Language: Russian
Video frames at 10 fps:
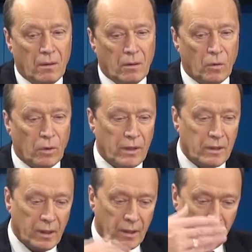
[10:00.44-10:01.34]
Но
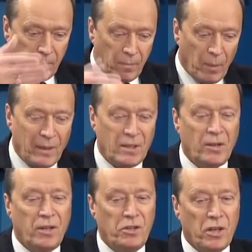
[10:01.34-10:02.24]
если по
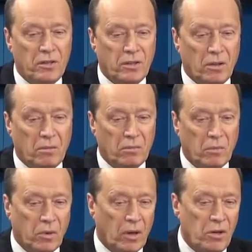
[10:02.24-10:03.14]
последней части, да.
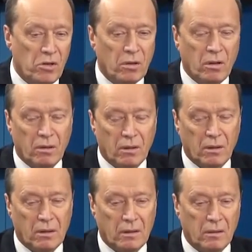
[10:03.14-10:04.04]
то, конечно,
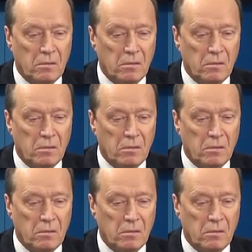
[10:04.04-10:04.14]
э,